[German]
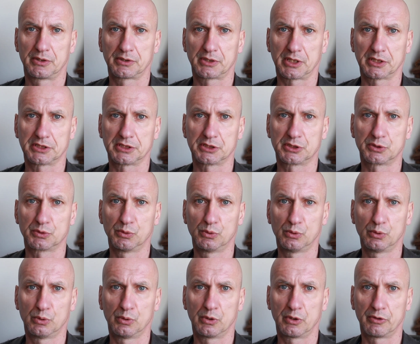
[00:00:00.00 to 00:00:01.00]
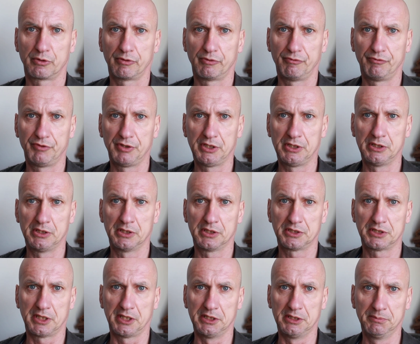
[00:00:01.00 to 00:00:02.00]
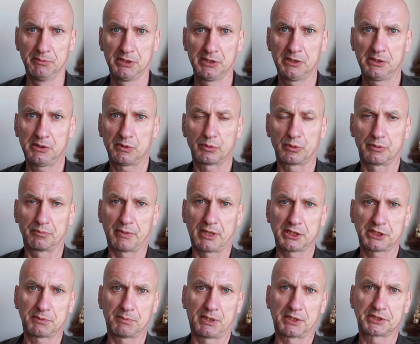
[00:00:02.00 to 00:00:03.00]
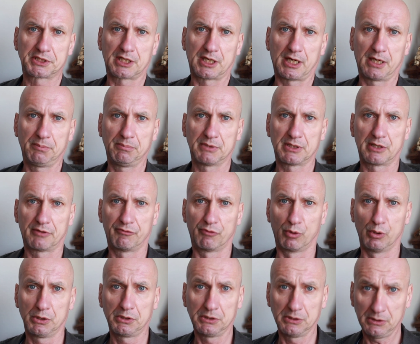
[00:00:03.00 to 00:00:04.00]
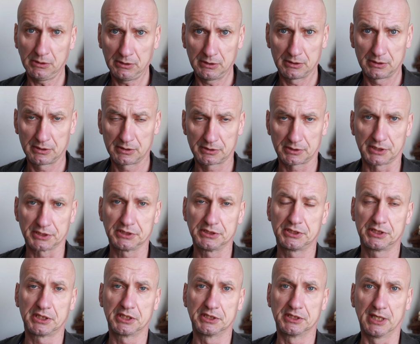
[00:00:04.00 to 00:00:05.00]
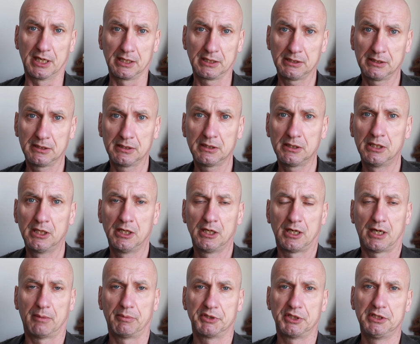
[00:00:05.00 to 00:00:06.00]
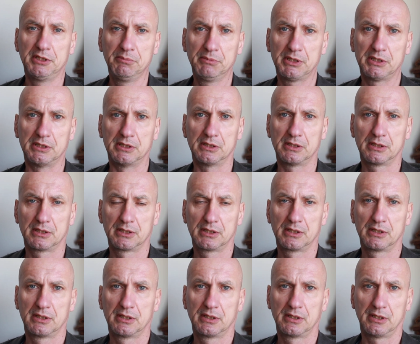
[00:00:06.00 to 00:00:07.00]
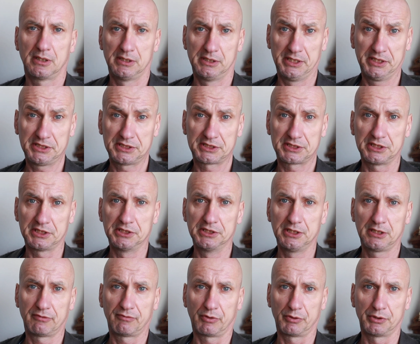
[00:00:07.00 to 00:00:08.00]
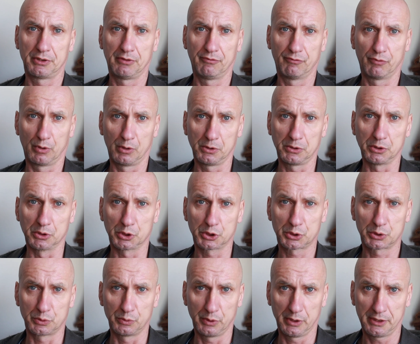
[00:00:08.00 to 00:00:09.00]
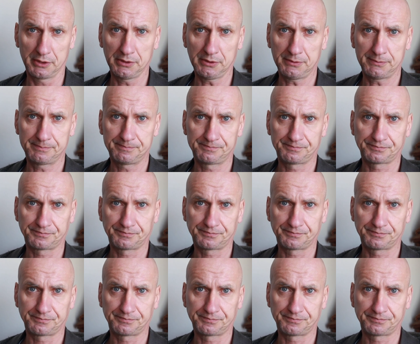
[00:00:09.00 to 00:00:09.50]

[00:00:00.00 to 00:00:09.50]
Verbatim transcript: das ist so wie der Himmel und manchmal treiben da Wolken, das sind die Gedanken, aber der Himmel lässt sich nicht von den Wolken stören.